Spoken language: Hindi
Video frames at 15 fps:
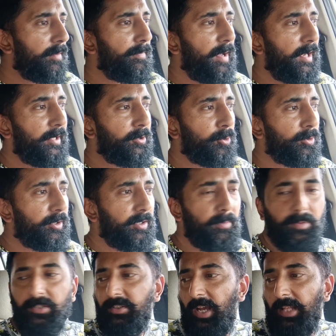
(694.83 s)
पहले तो होता था
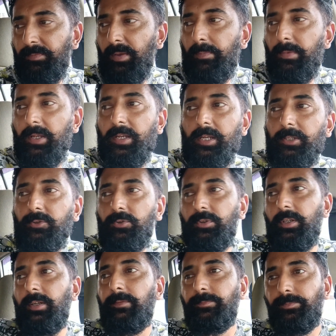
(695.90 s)
बरसात में अपने खेतों
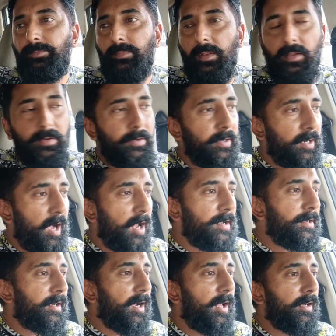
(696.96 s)
से
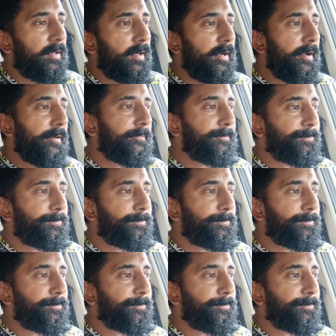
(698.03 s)
निकाल निकाल के